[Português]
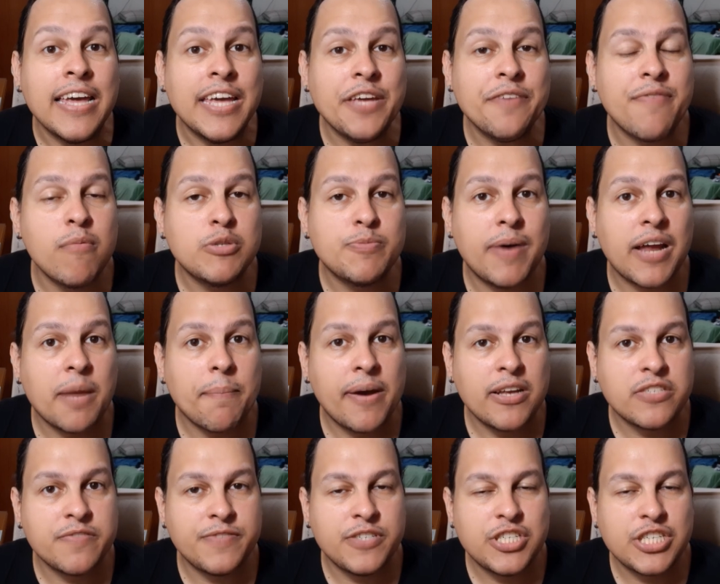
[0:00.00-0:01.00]
e vamos para
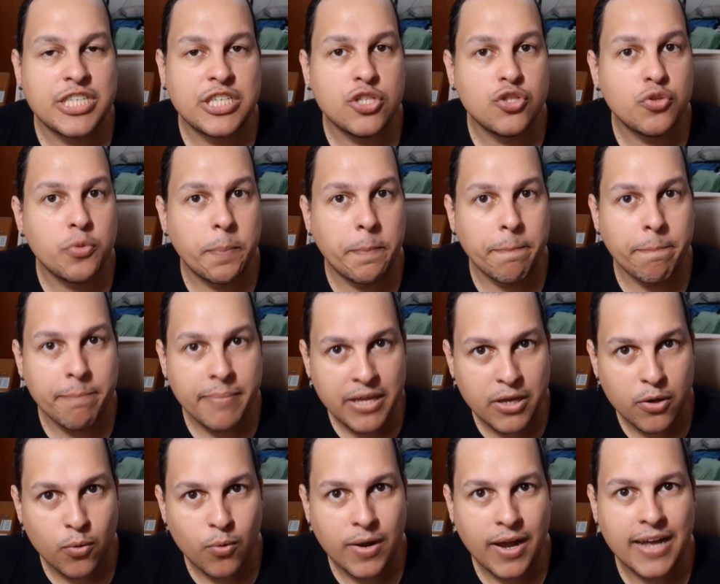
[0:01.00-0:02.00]
mais um vídeo aqui do
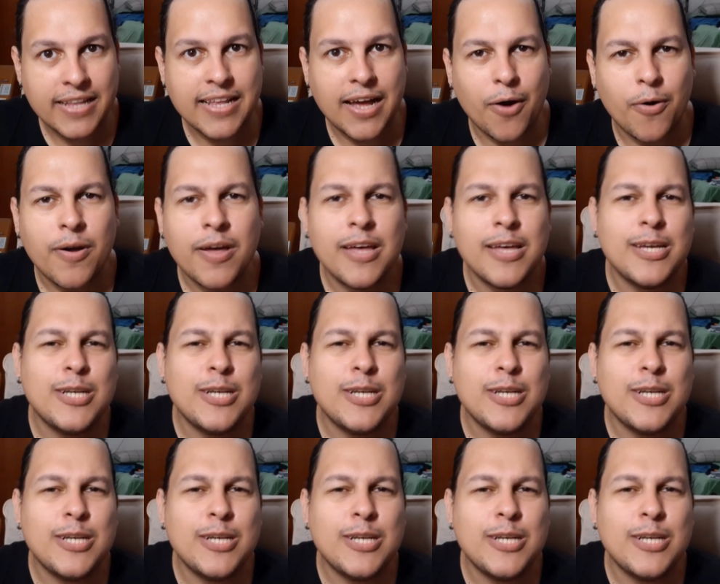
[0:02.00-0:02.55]
meu canal.